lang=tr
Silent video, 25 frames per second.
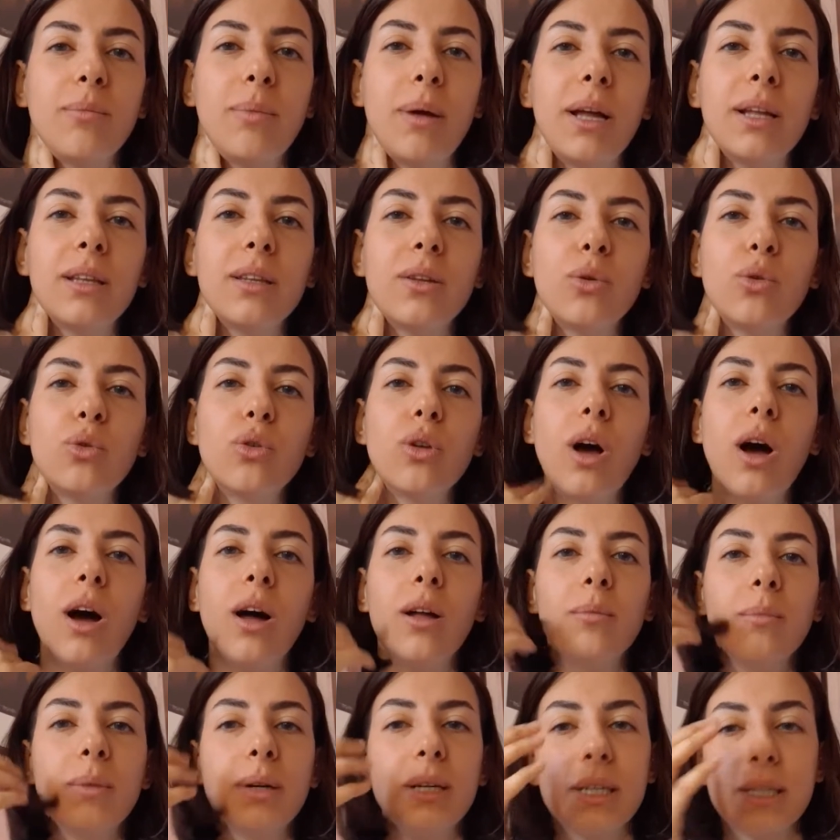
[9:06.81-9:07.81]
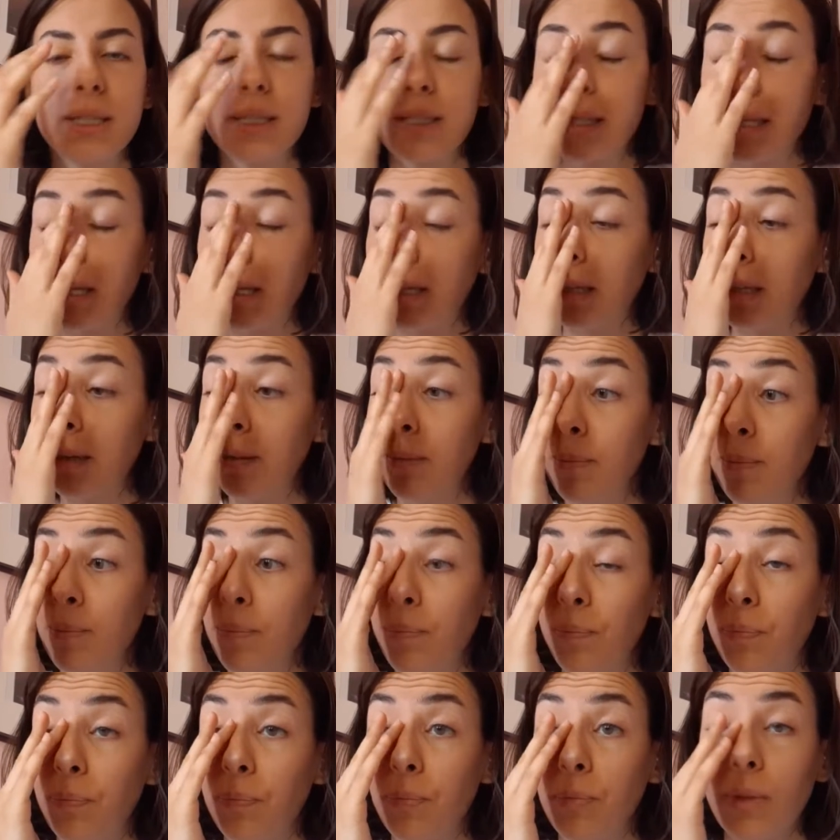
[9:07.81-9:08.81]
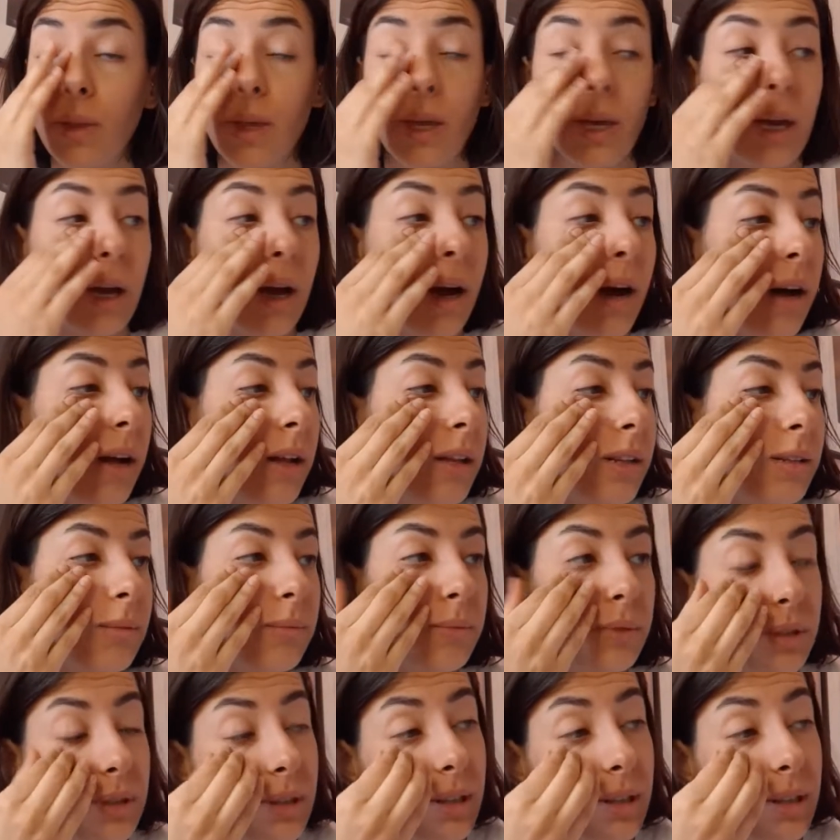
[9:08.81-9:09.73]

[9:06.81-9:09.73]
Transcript: Ben de onu almak istedim aldım.